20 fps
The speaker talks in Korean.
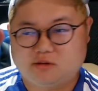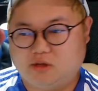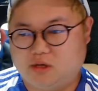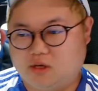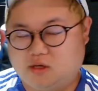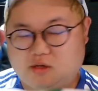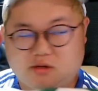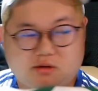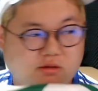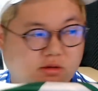네,
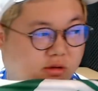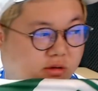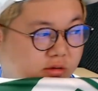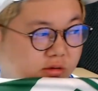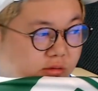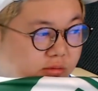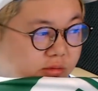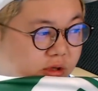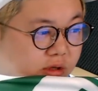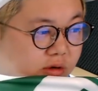이런
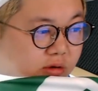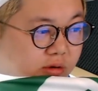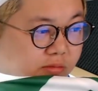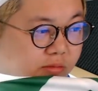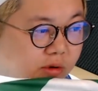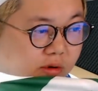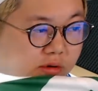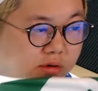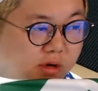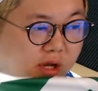이런 이런
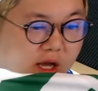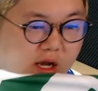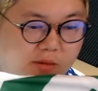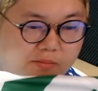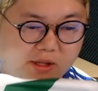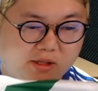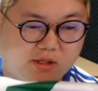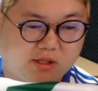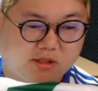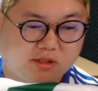뭐
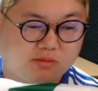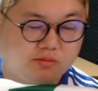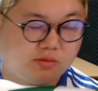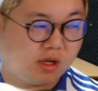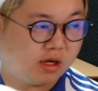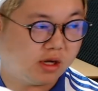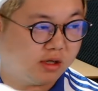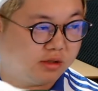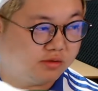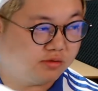레알 베티스도
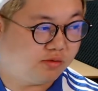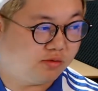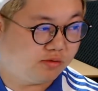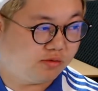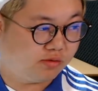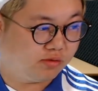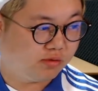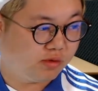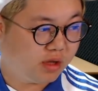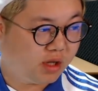
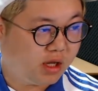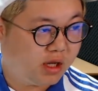해가지고